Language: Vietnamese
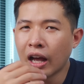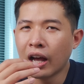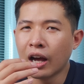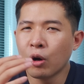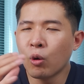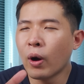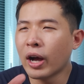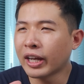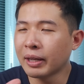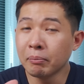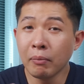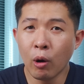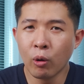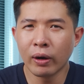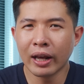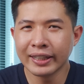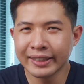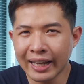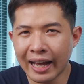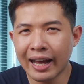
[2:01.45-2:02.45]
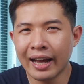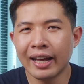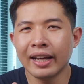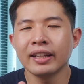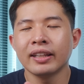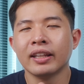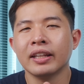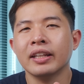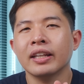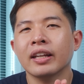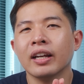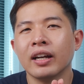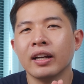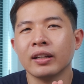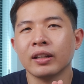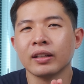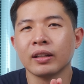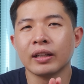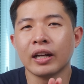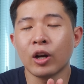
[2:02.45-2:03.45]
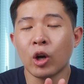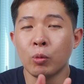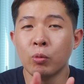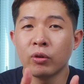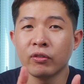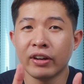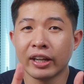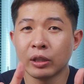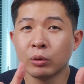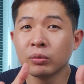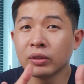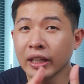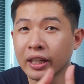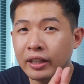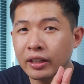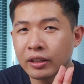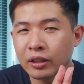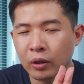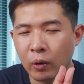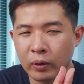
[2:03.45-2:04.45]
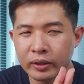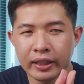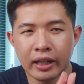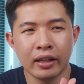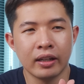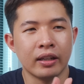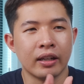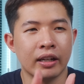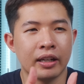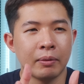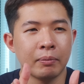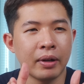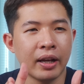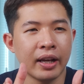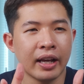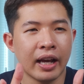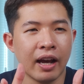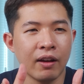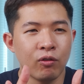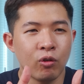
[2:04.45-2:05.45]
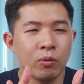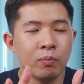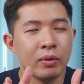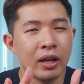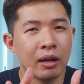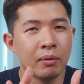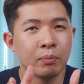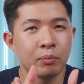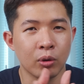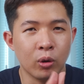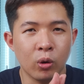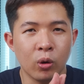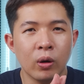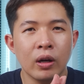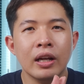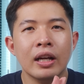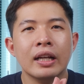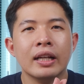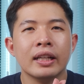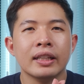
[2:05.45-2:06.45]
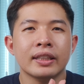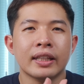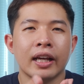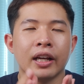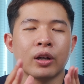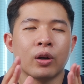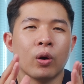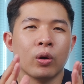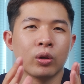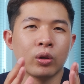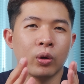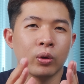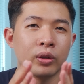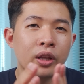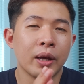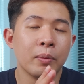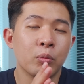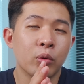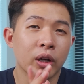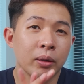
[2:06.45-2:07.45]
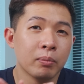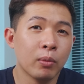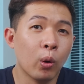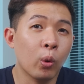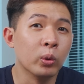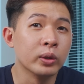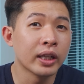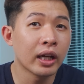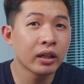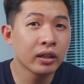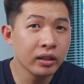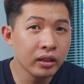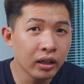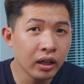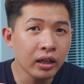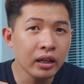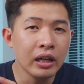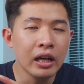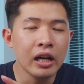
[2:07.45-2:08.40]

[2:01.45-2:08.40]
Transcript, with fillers: Ngoài cái màu này ra ấy, thì đã có một vài thông tin nói rằng là năm nay iPhone 15 Pro sẽ còn có thêm một cái màu sắc nữa,